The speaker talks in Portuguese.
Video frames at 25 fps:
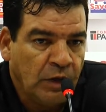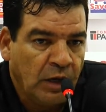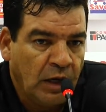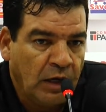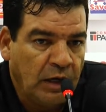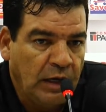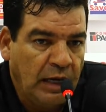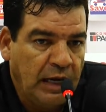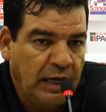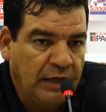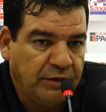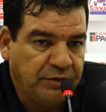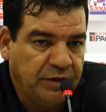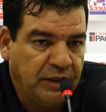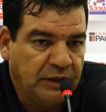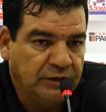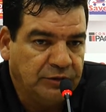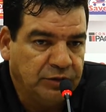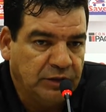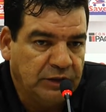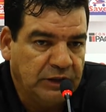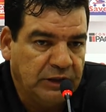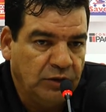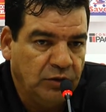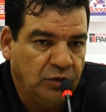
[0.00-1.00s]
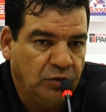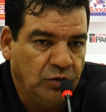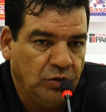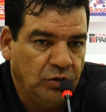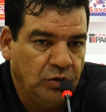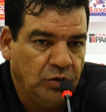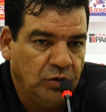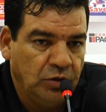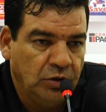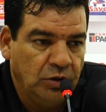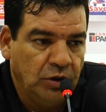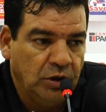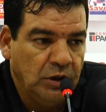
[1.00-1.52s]
Né? Tanto que
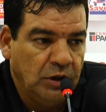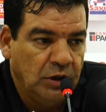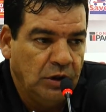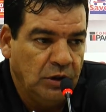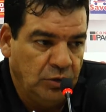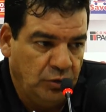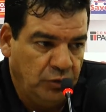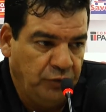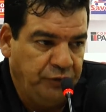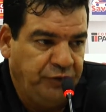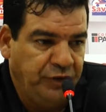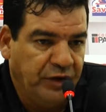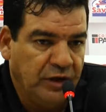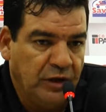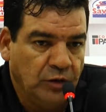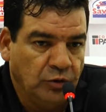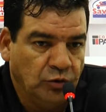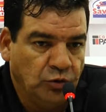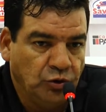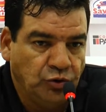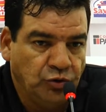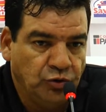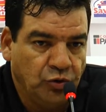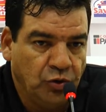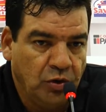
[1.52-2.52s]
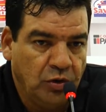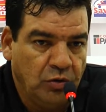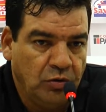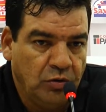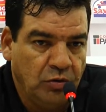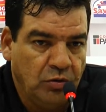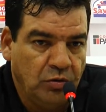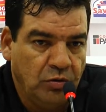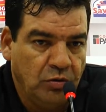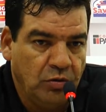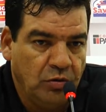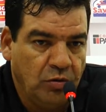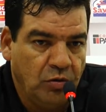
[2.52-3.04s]
o, no final do jogo
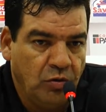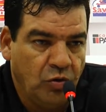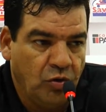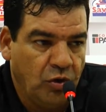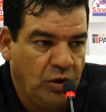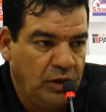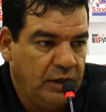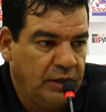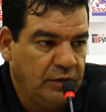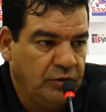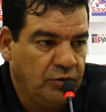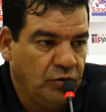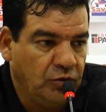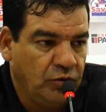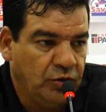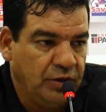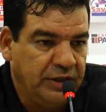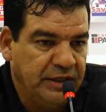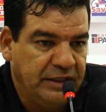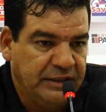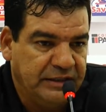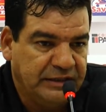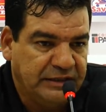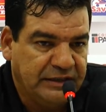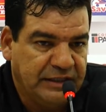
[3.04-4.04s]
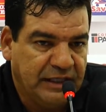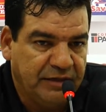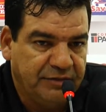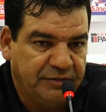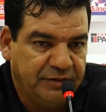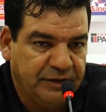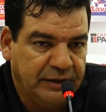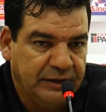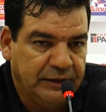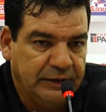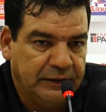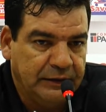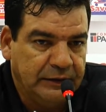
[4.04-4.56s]
o, o goleiro do Corinthians
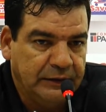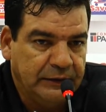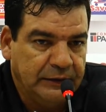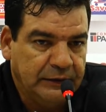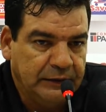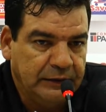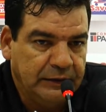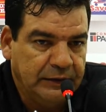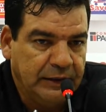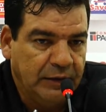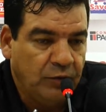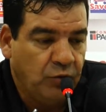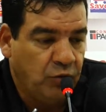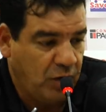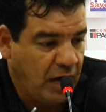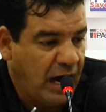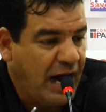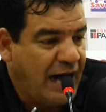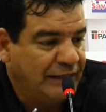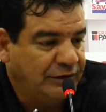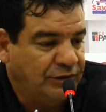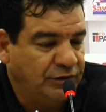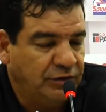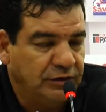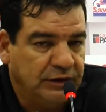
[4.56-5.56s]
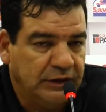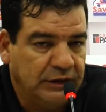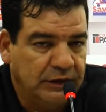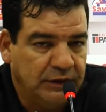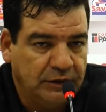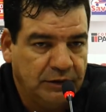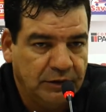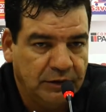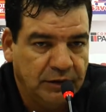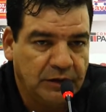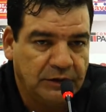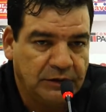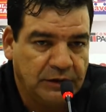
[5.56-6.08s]
estava, né, o Cássio, né?
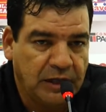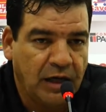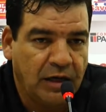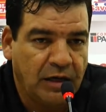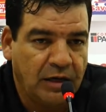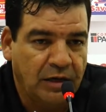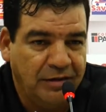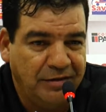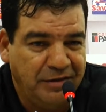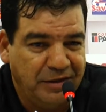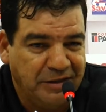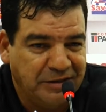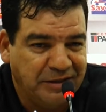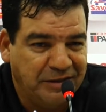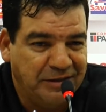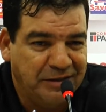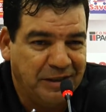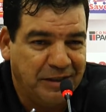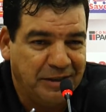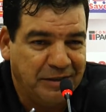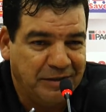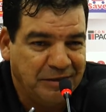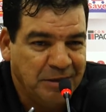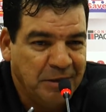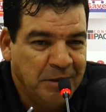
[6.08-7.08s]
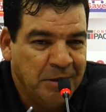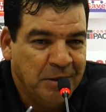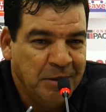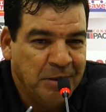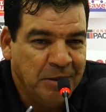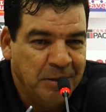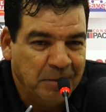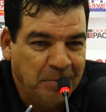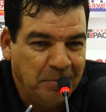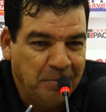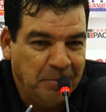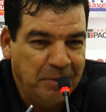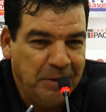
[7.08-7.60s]
Eu acho que é a grandeza deles
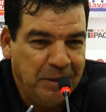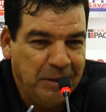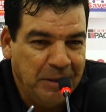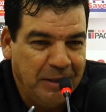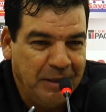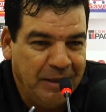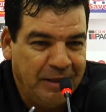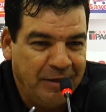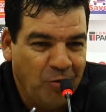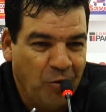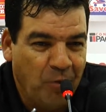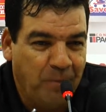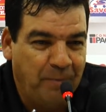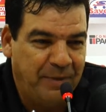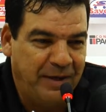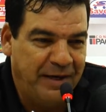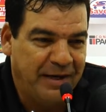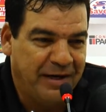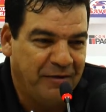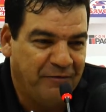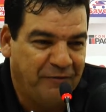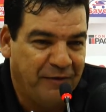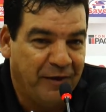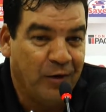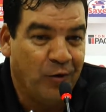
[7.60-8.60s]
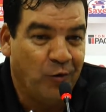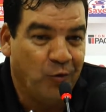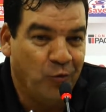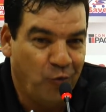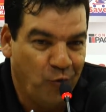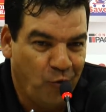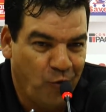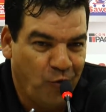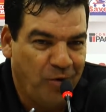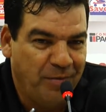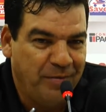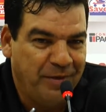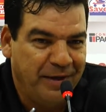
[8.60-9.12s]
me obriga a falar o
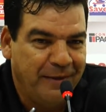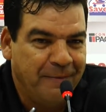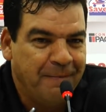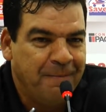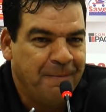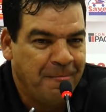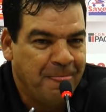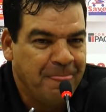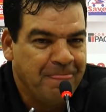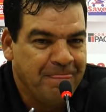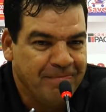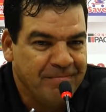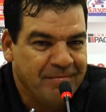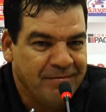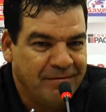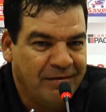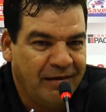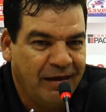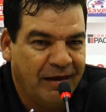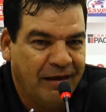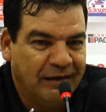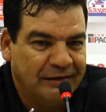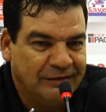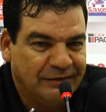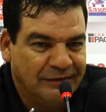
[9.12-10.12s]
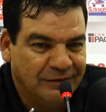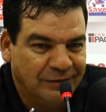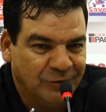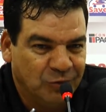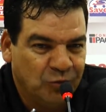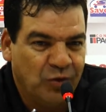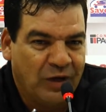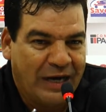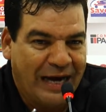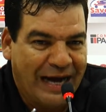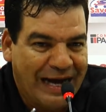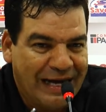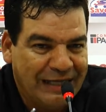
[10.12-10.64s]
nome. Né?
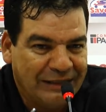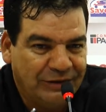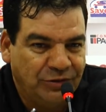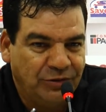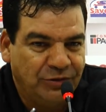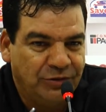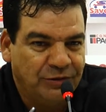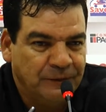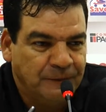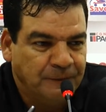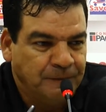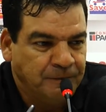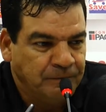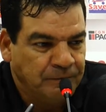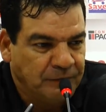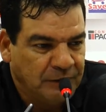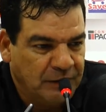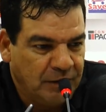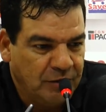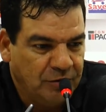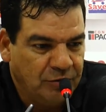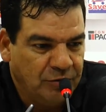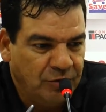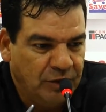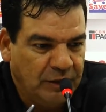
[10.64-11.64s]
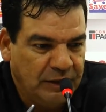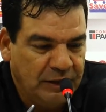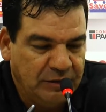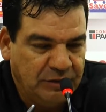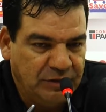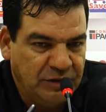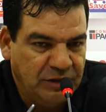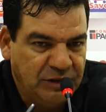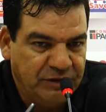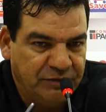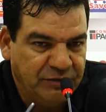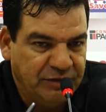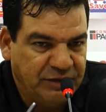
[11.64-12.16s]
O Cássio, que é um goleiro
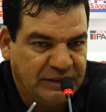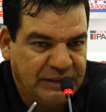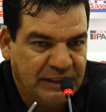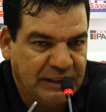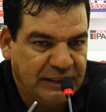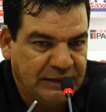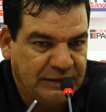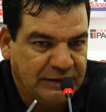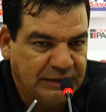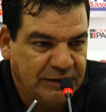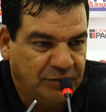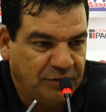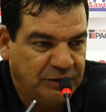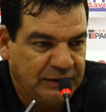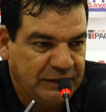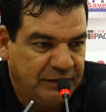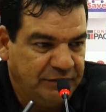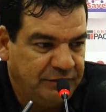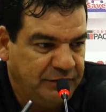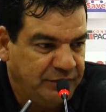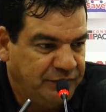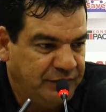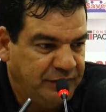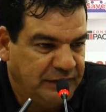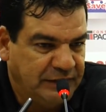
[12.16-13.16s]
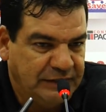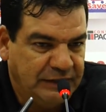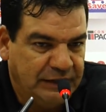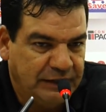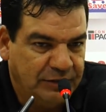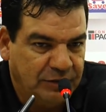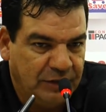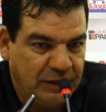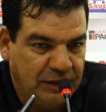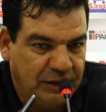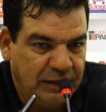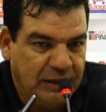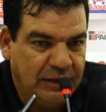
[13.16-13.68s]
de nível de seleção, estava
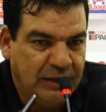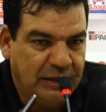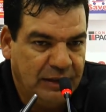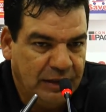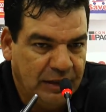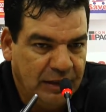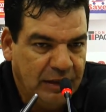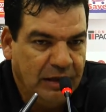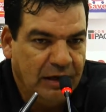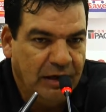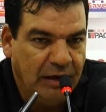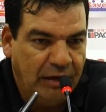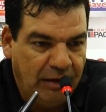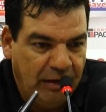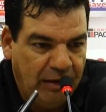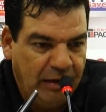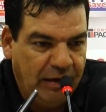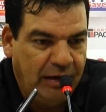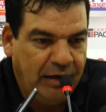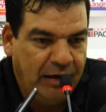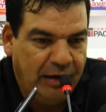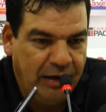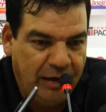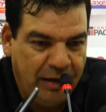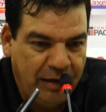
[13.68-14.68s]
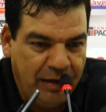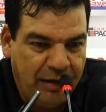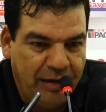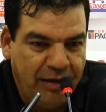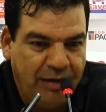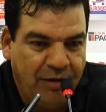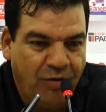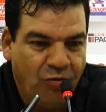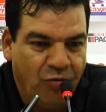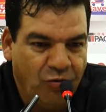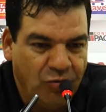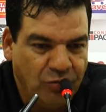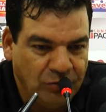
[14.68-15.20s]
fazendo ali é,
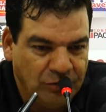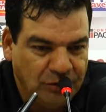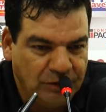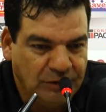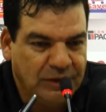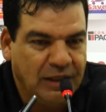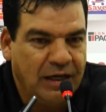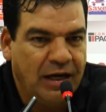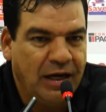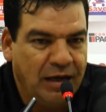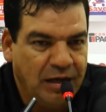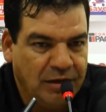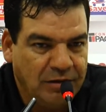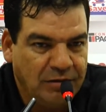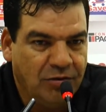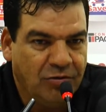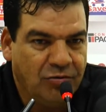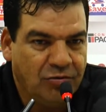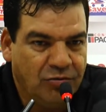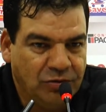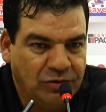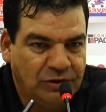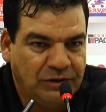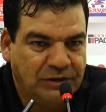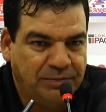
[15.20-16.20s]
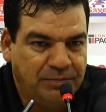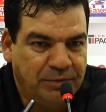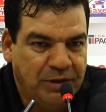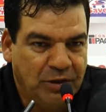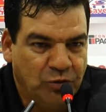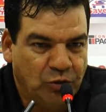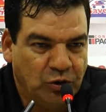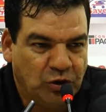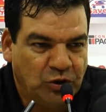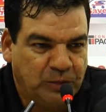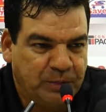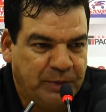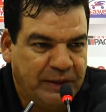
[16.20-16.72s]
alguns, ganhando alguns
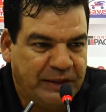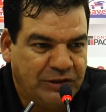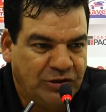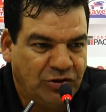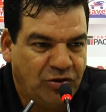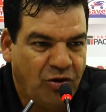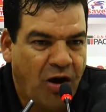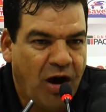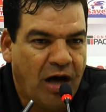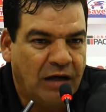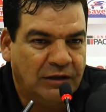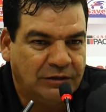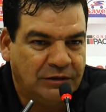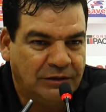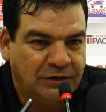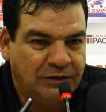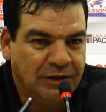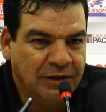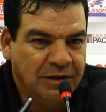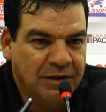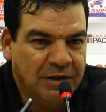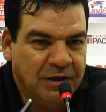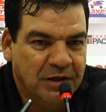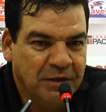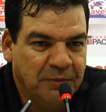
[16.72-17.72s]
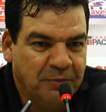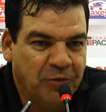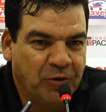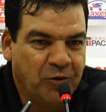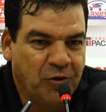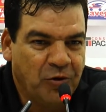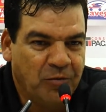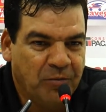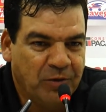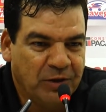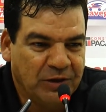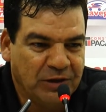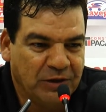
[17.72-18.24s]
minutos preciosos porque
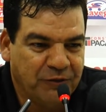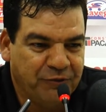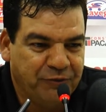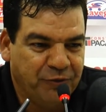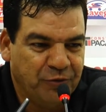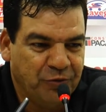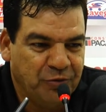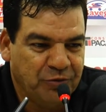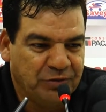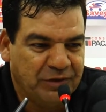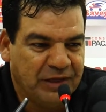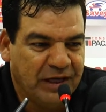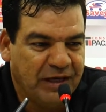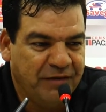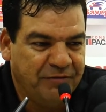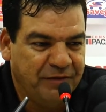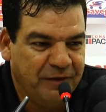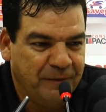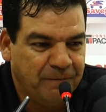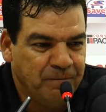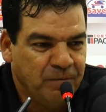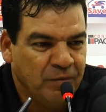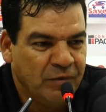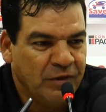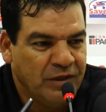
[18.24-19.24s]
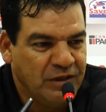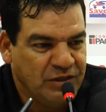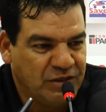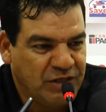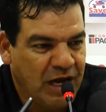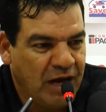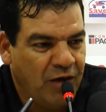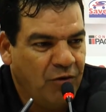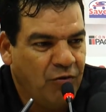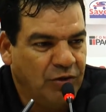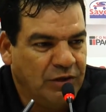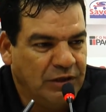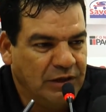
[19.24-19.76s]
o Botafogo estava já
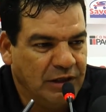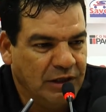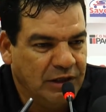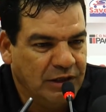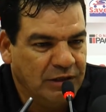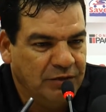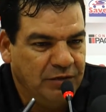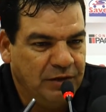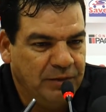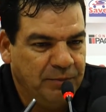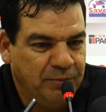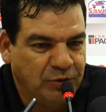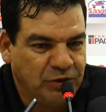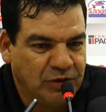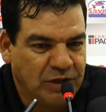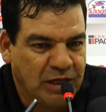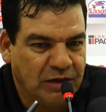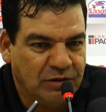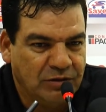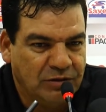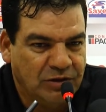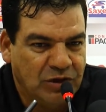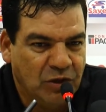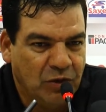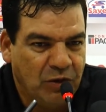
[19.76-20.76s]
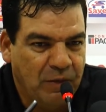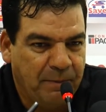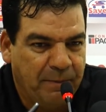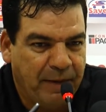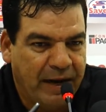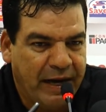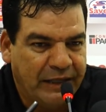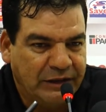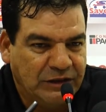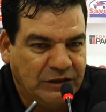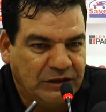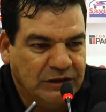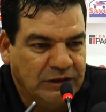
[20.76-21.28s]
rondando e buscando seu
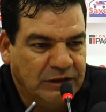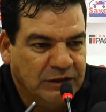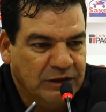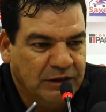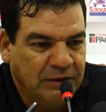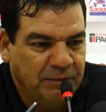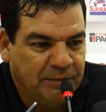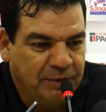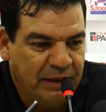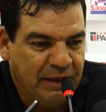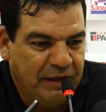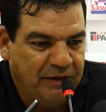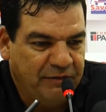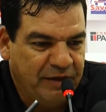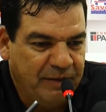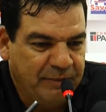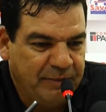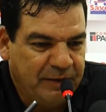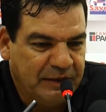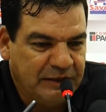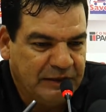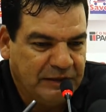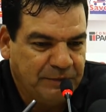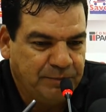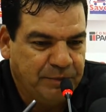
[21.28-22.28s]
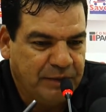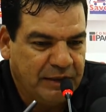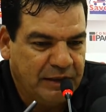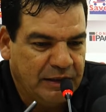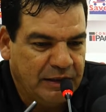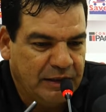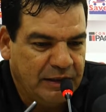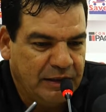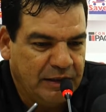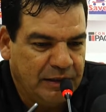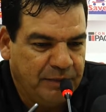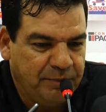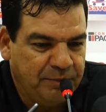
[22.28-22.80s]
empate para levar
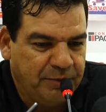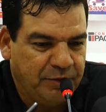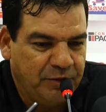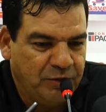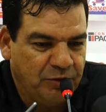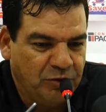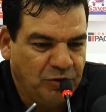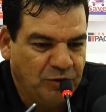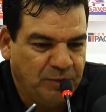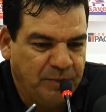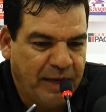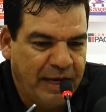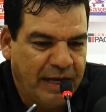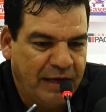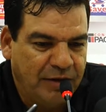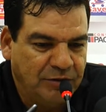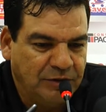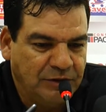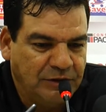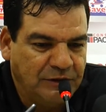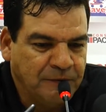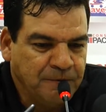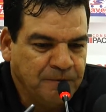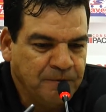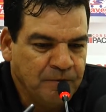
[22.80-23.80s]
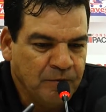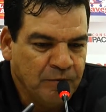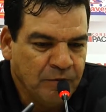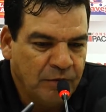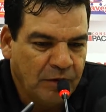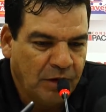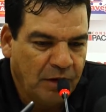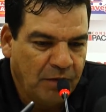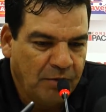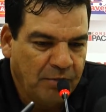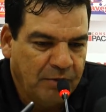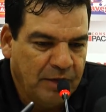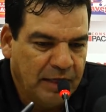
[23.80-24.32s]
para os pênaltis.
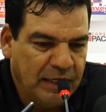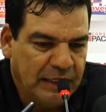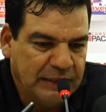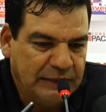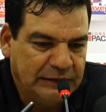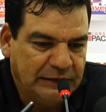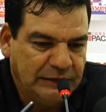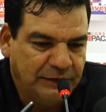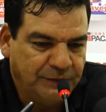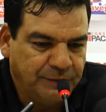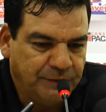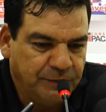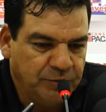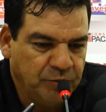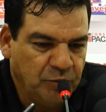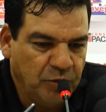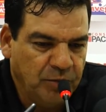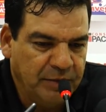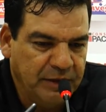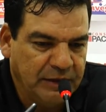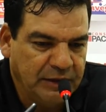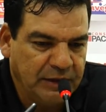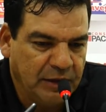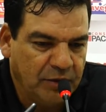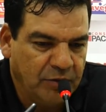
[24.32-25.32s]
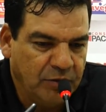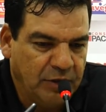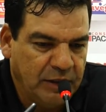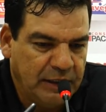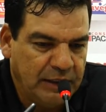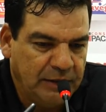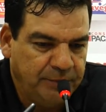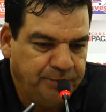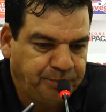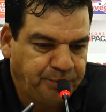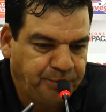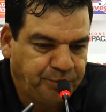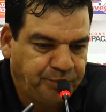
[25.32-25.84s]
Mas o momento
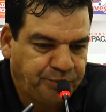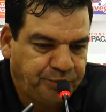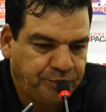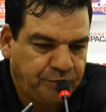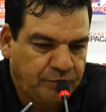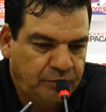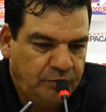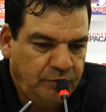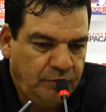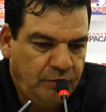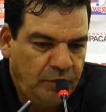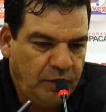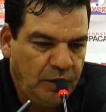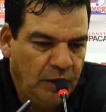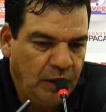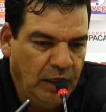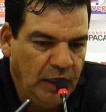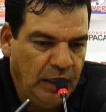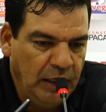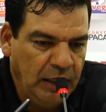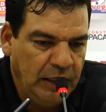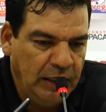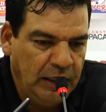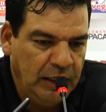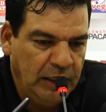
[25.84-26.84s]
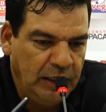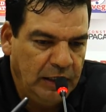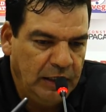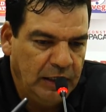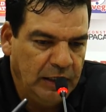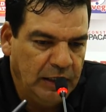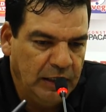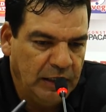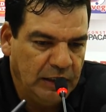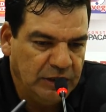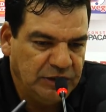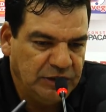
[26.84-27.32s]
agora é, é,